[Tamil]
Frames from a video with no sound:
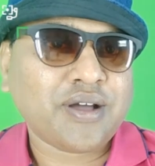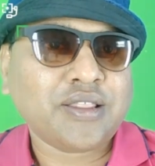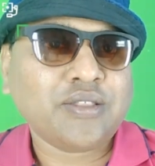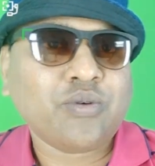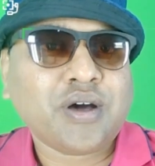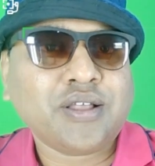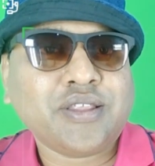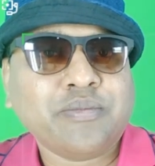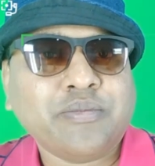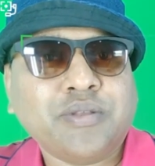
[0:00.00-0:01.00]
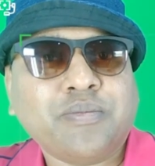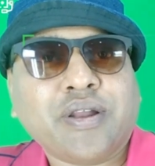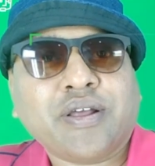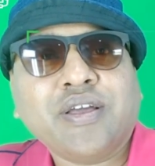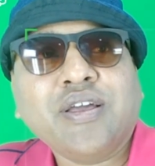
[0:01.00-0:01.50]
மொல்லமாக நான் இந்த பக்கம்
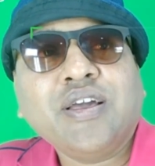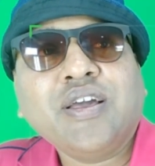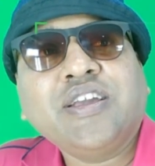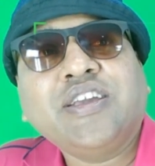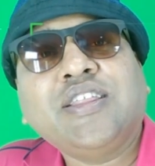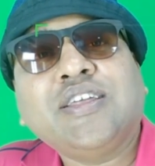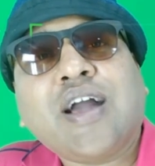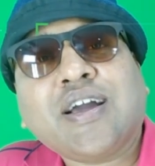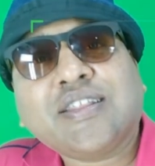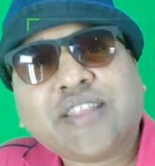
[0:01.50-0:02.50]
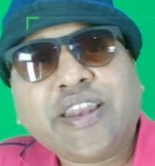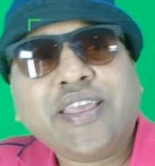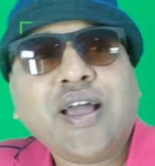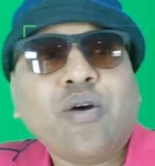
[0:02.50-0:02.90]
திரும்புகிறேன் அதுவாக திரும்புது பாருங்கள்